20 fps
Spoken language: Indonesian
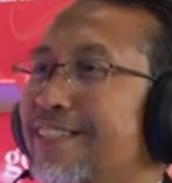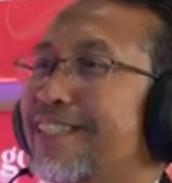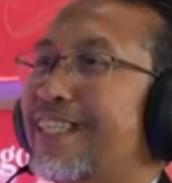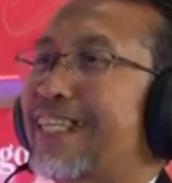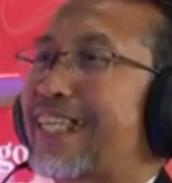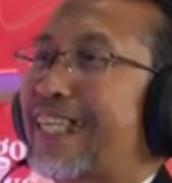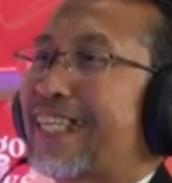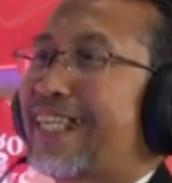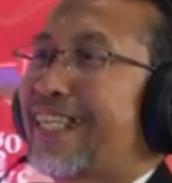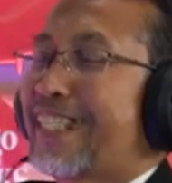
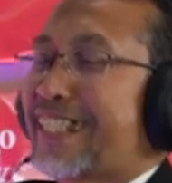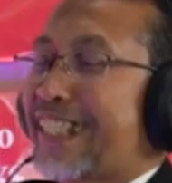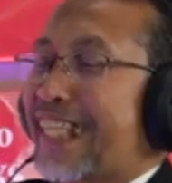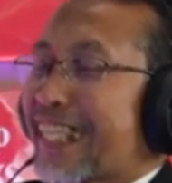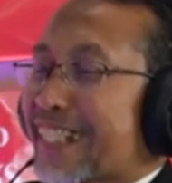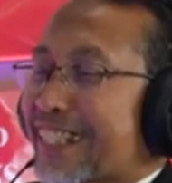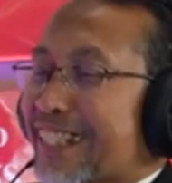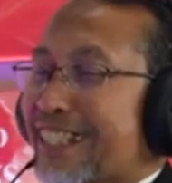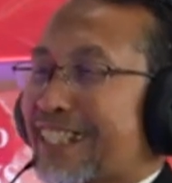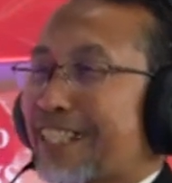Nah,
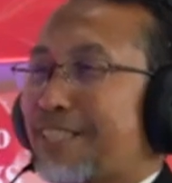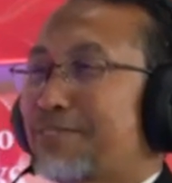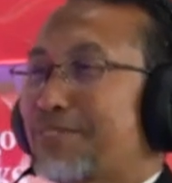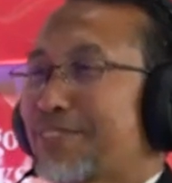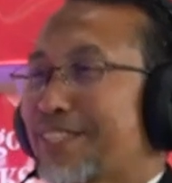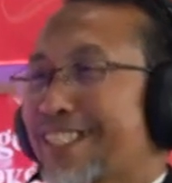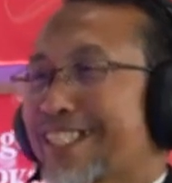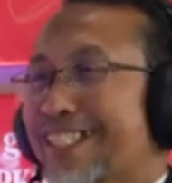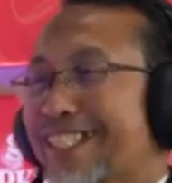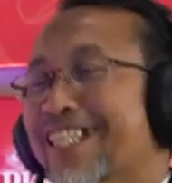yang tidak
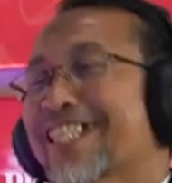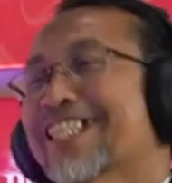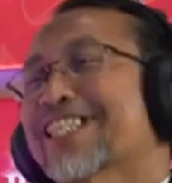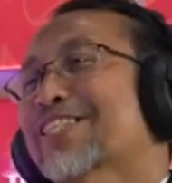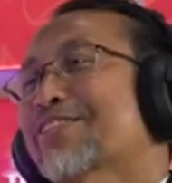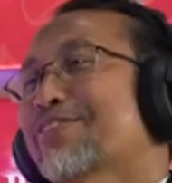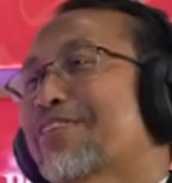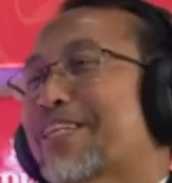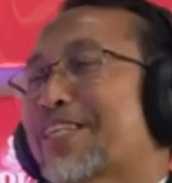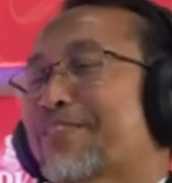mungkin jadi
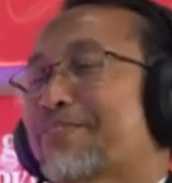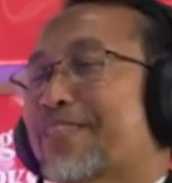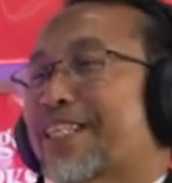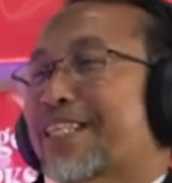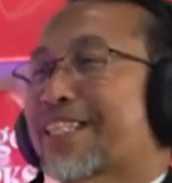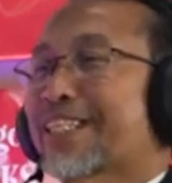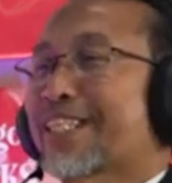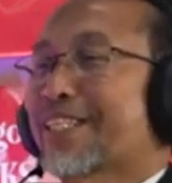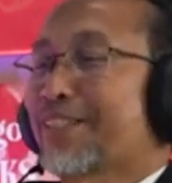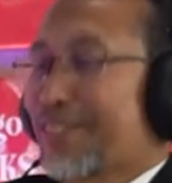ketua
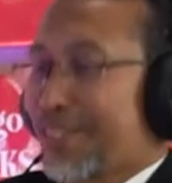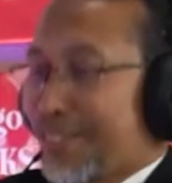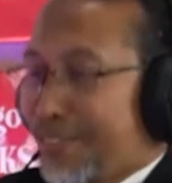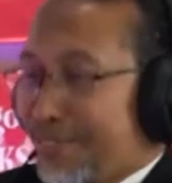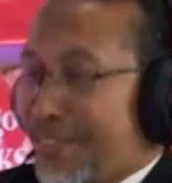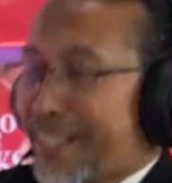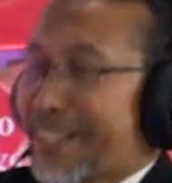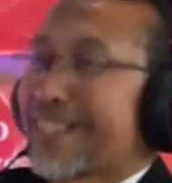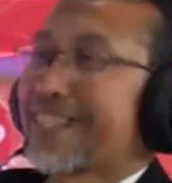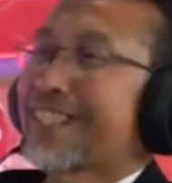partai
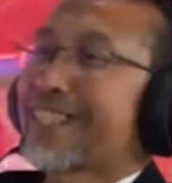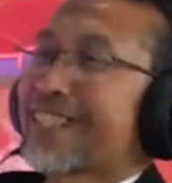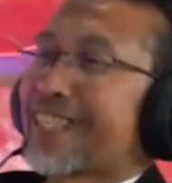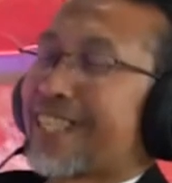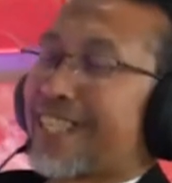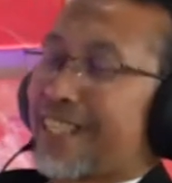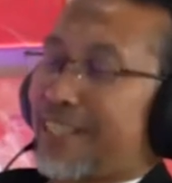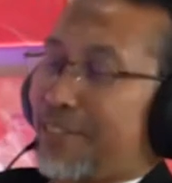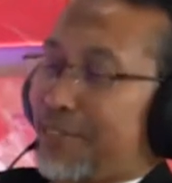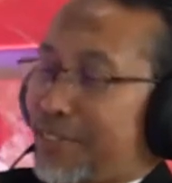otomatis
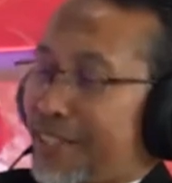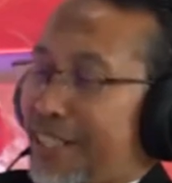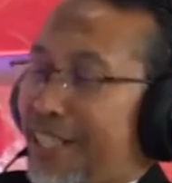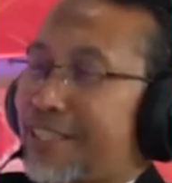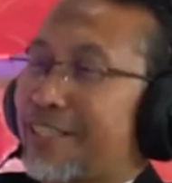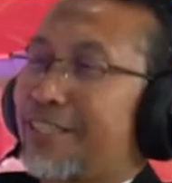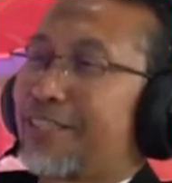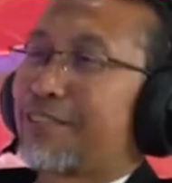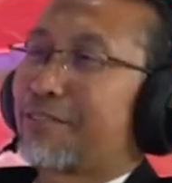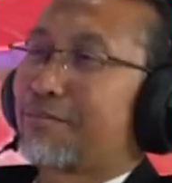karena
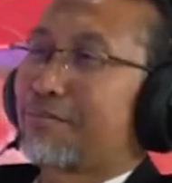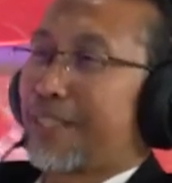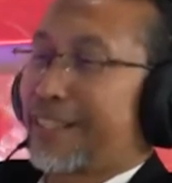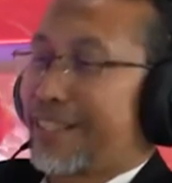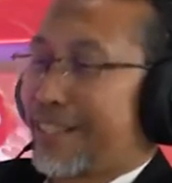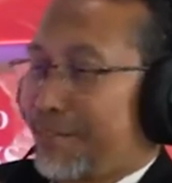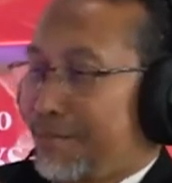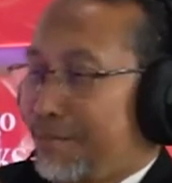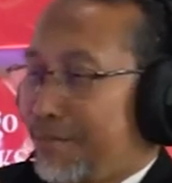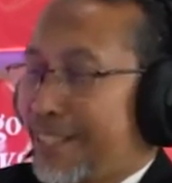Ustadz
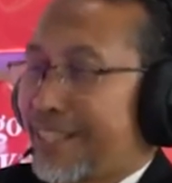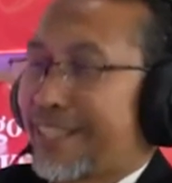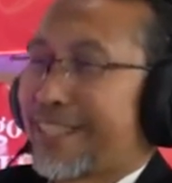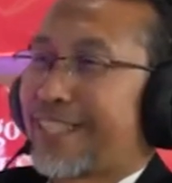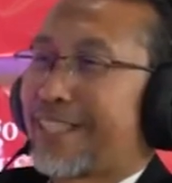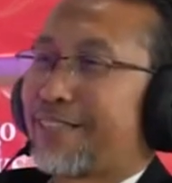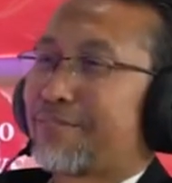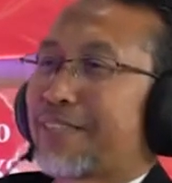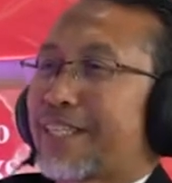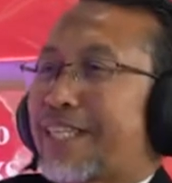Lokman
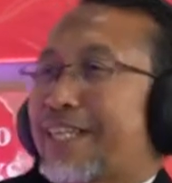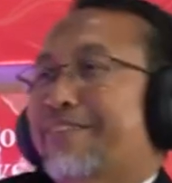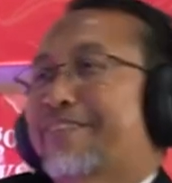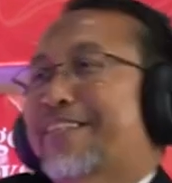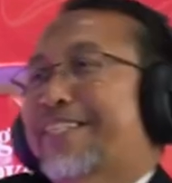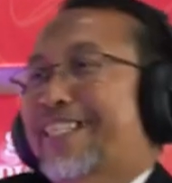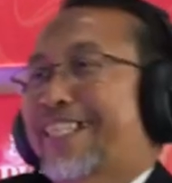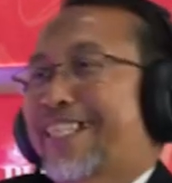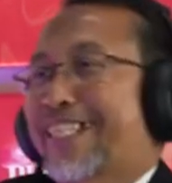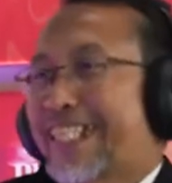sebagai
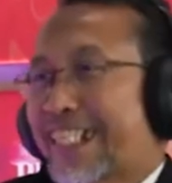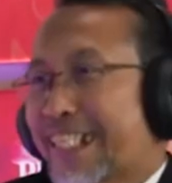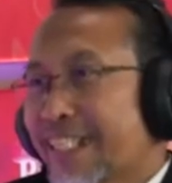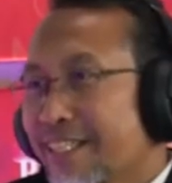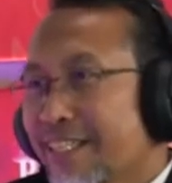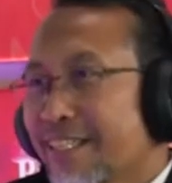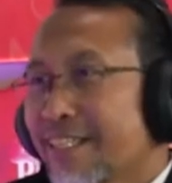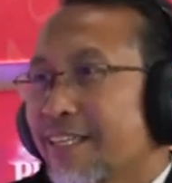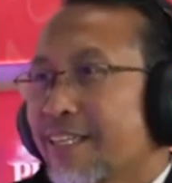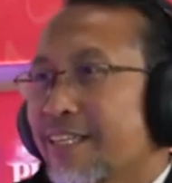pegawai
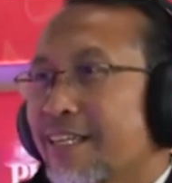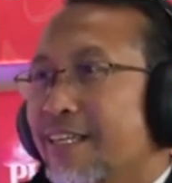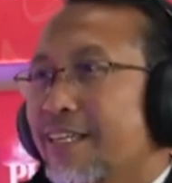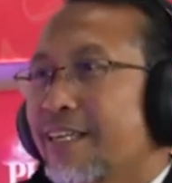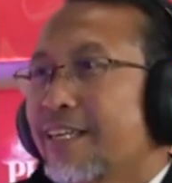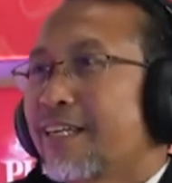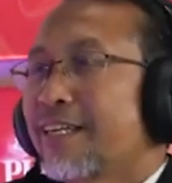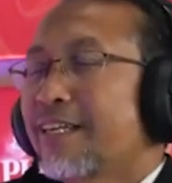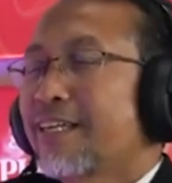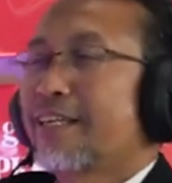negeri,
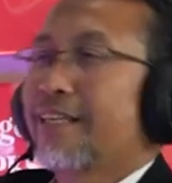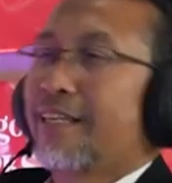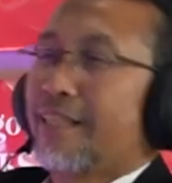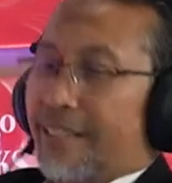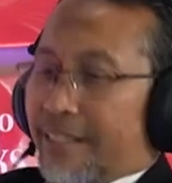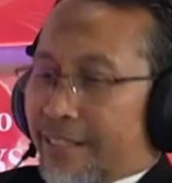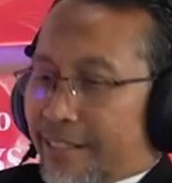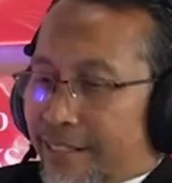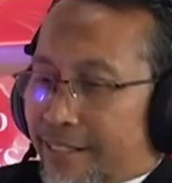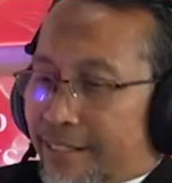iya.
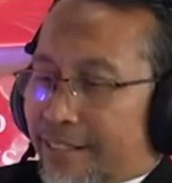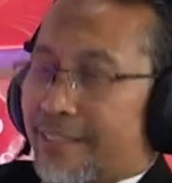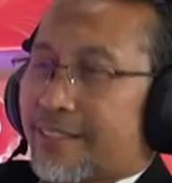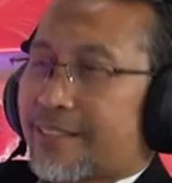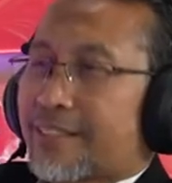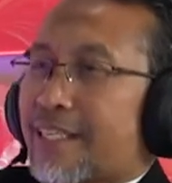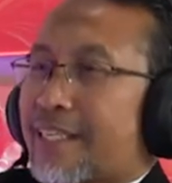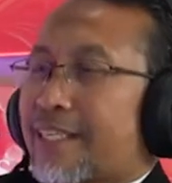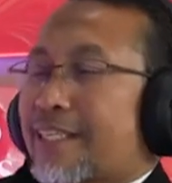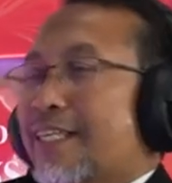
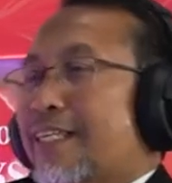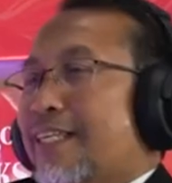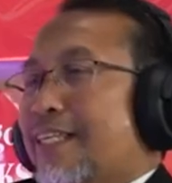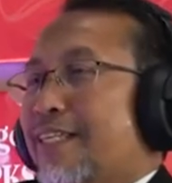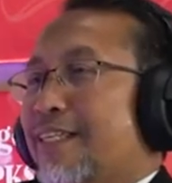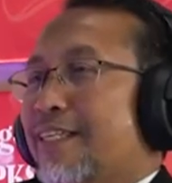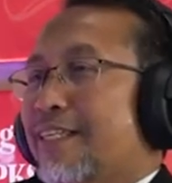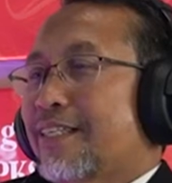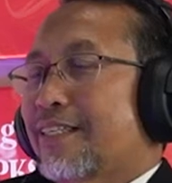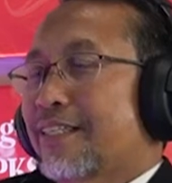
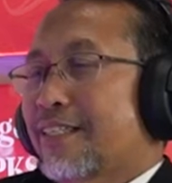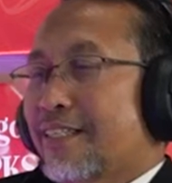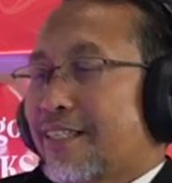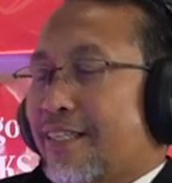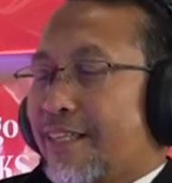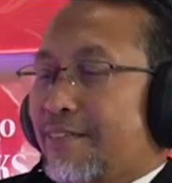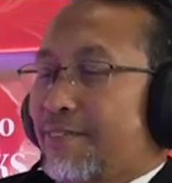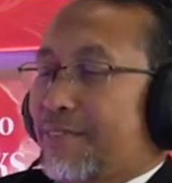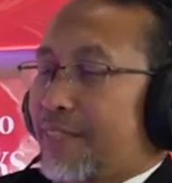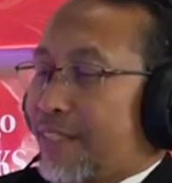saya
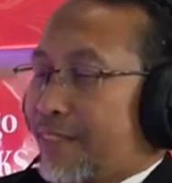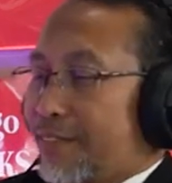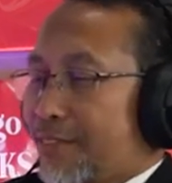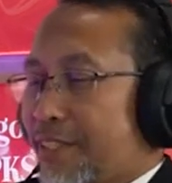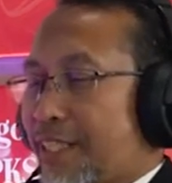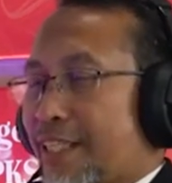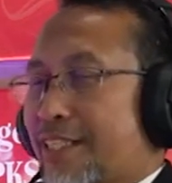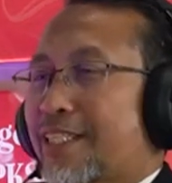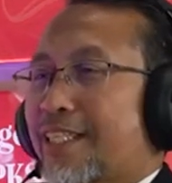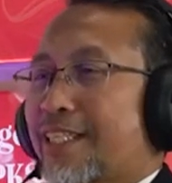apa
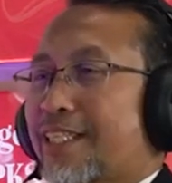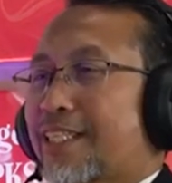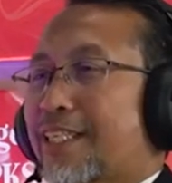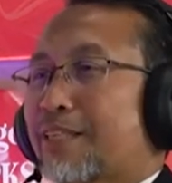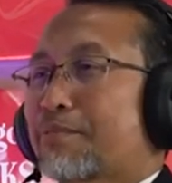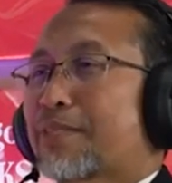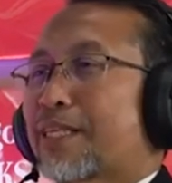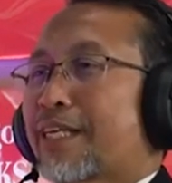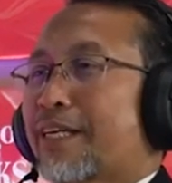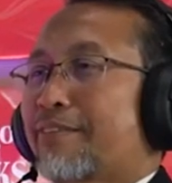Ustadz
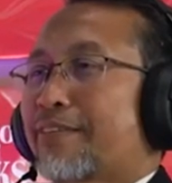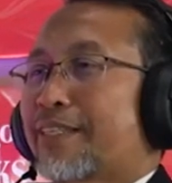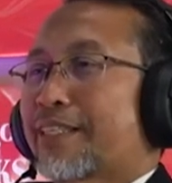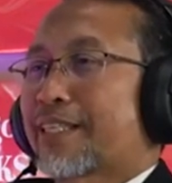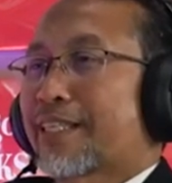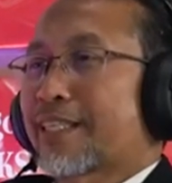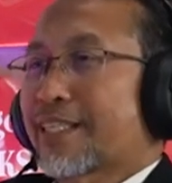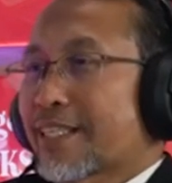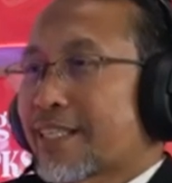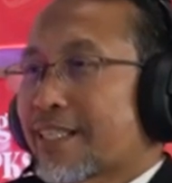Jainal pegawai
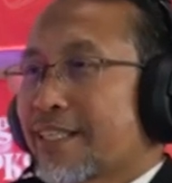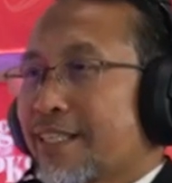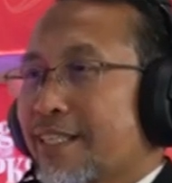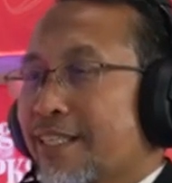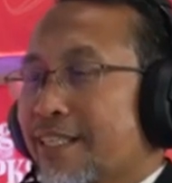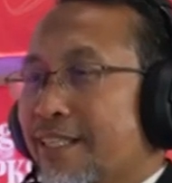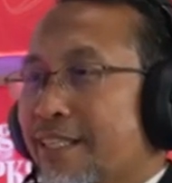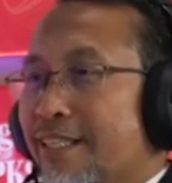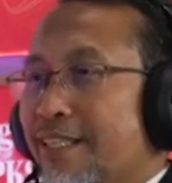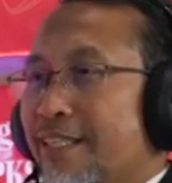negeri.